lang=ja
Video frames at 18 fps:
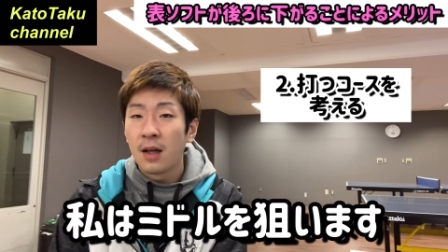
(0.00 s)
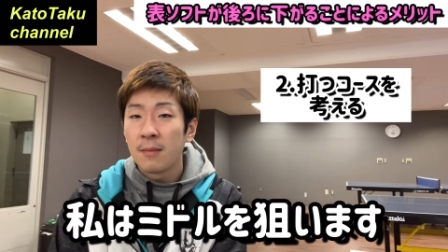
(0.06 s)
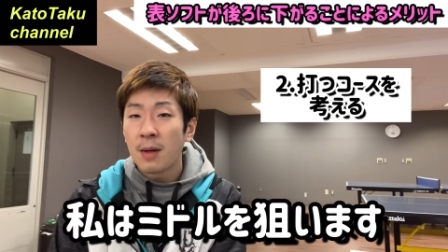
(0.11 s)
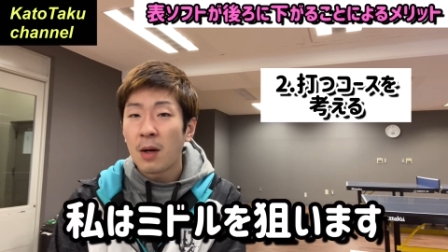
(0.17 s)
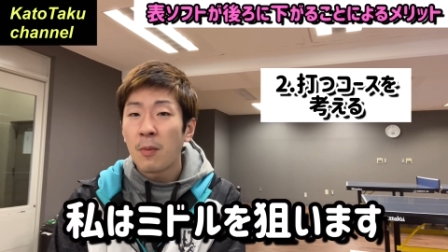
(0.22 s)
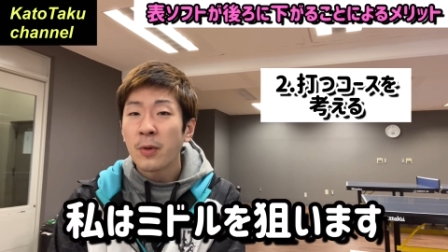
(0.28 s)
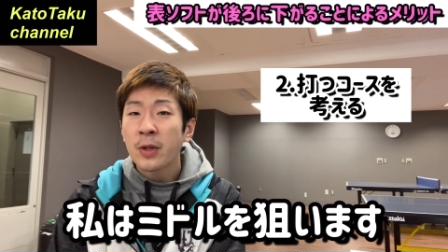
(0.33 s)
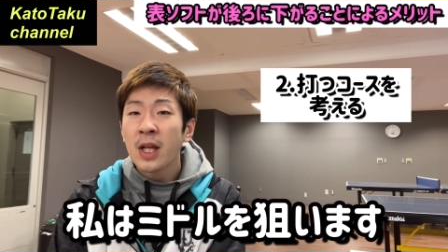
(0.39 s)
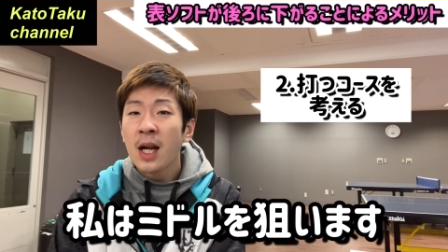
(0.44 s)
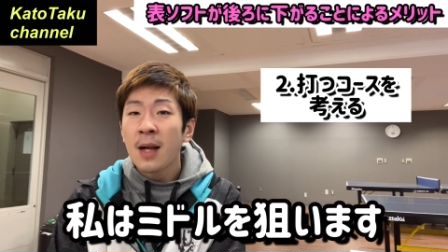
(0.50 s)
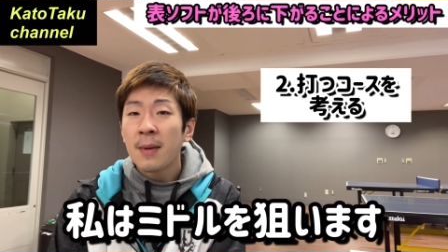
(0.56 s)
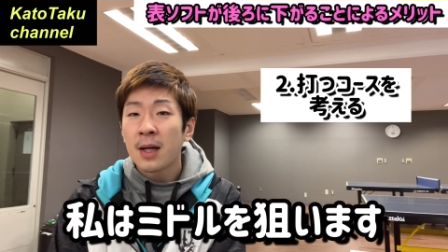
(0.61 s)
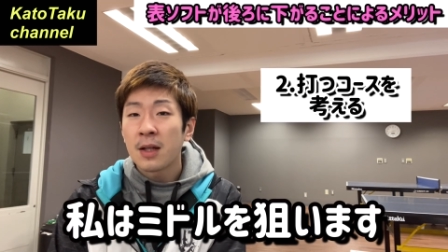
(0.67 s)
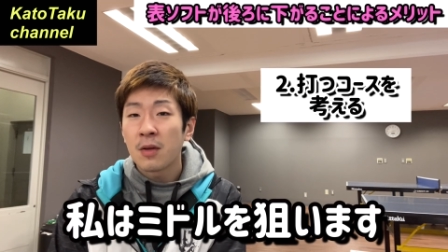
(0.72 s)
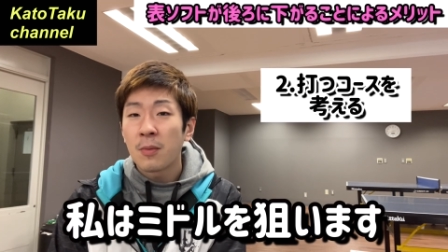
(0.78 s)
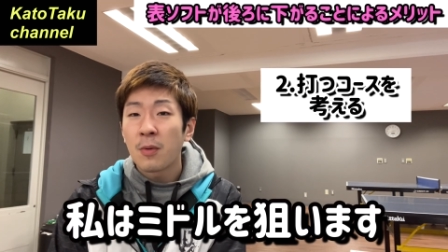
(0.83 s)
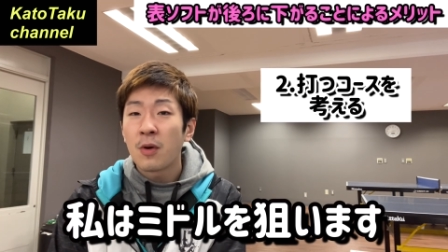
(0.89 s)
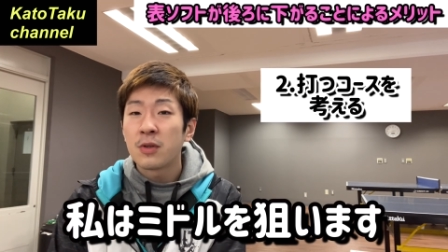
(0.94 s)
まあ、表
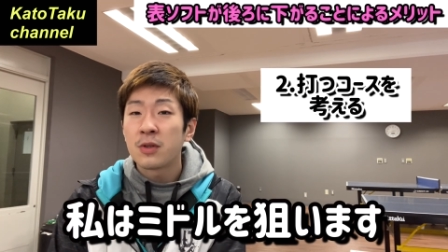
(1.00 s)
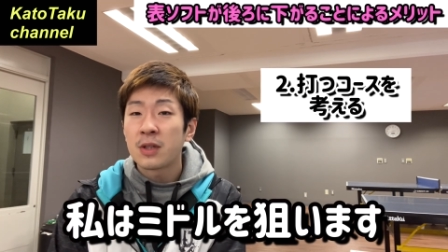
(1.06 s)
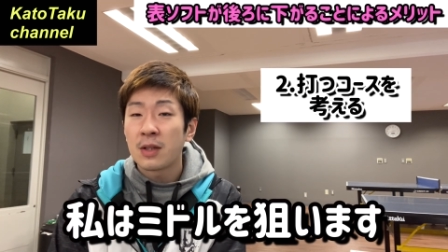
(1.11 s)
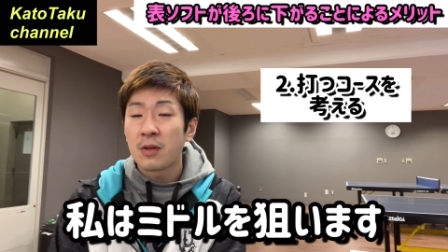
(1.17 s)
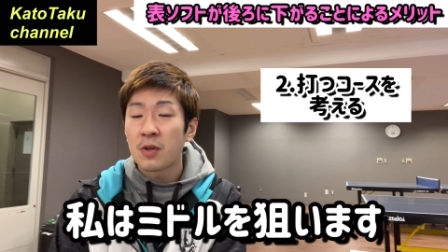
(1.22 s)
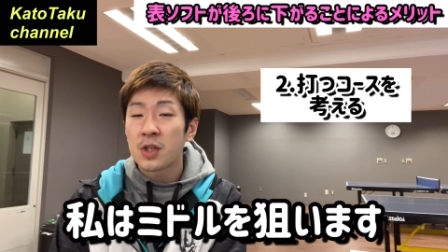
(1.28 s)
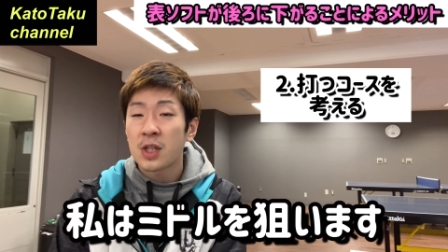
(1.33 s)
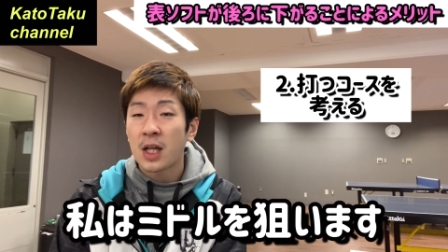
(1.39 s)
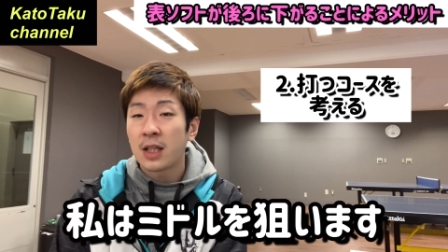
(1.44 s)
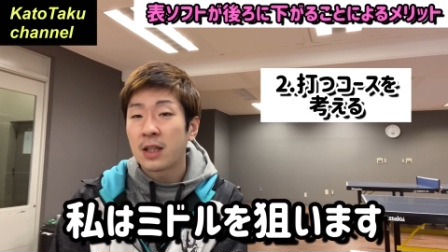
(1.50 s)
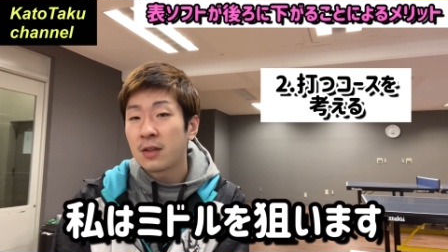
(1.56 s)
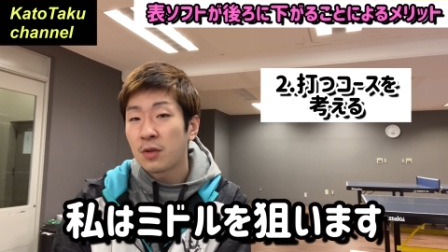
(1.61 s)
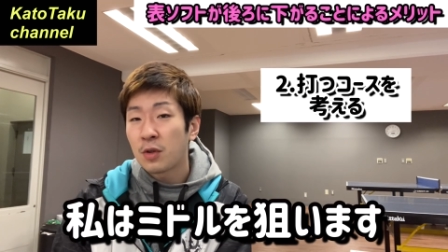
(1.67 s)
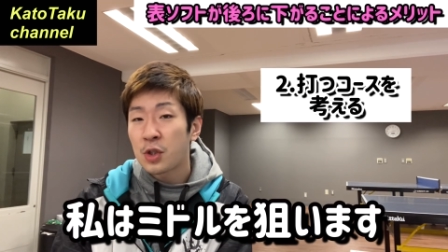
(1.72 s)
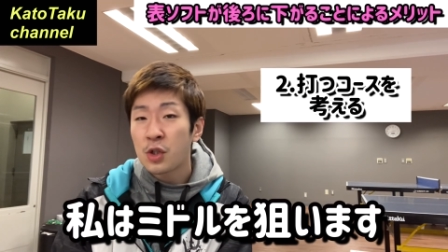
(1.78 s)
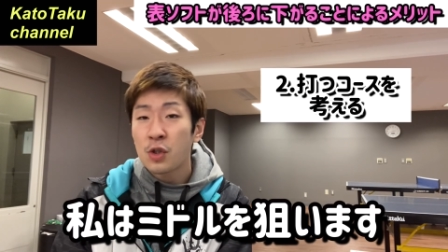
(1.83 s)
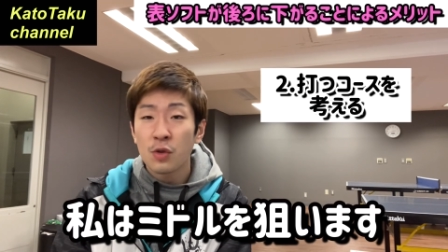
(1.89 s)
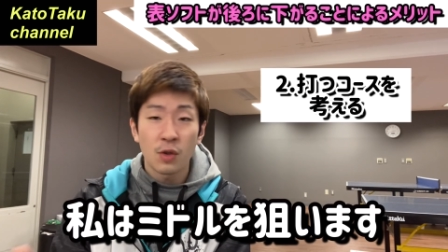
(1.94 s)
ラバーのボールってどっちかという
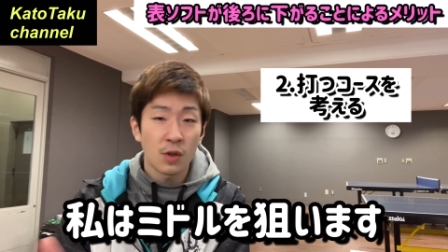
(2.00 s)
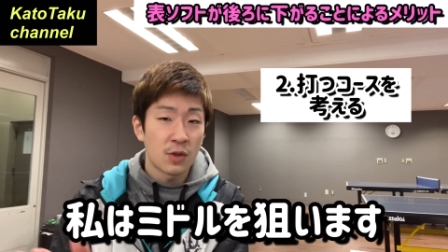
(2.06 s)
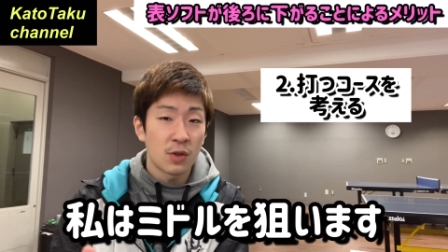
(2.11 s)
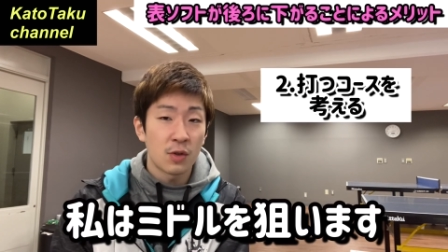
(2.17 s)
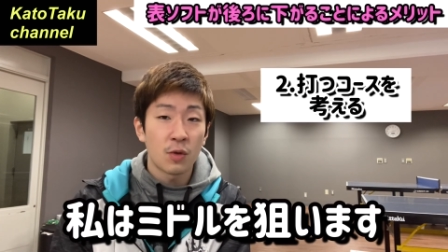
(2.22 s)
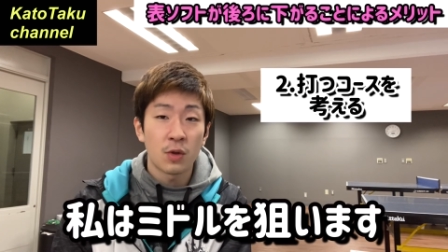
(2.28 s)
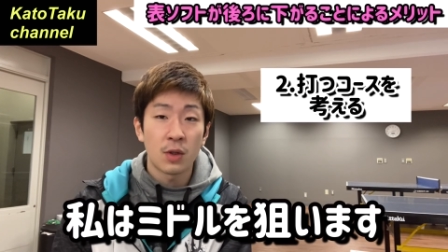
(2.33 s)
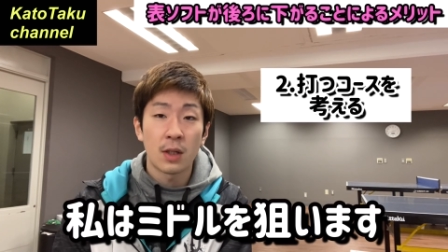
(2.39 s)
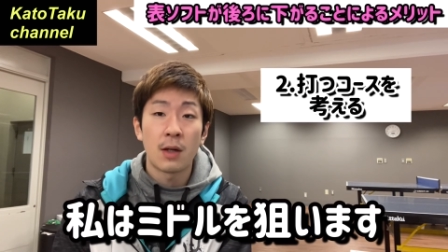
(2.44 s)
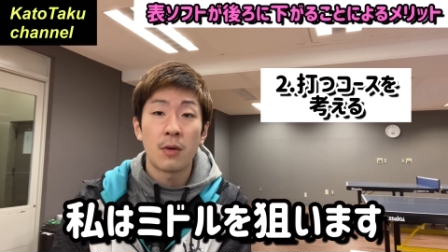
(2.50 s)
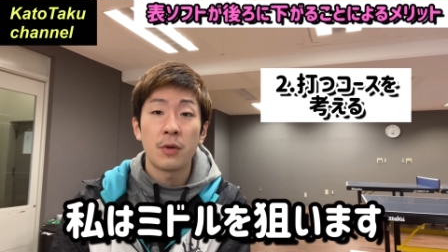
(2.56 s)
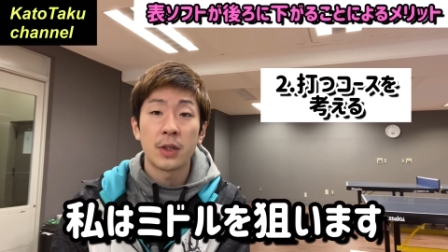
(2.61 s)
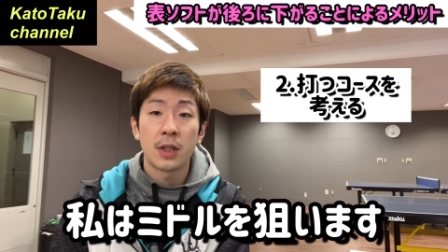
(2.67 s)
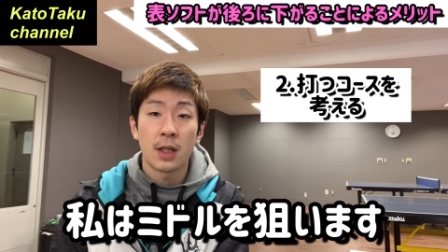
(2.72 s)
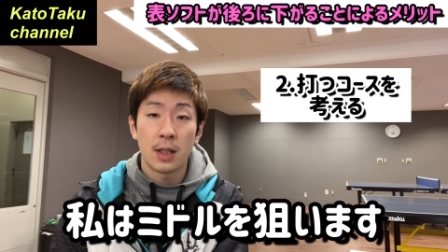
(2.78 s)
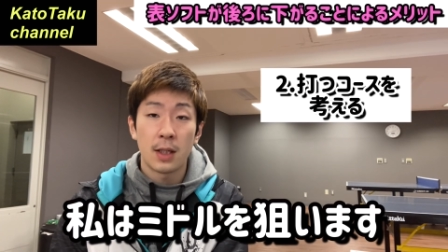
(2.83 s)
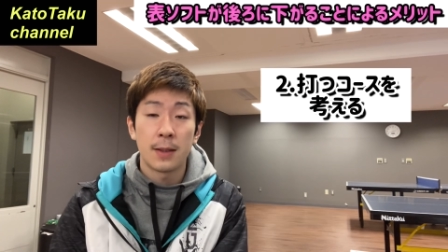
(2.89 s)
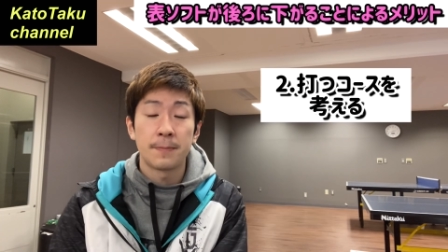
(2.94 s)
とシュートすることが多いから、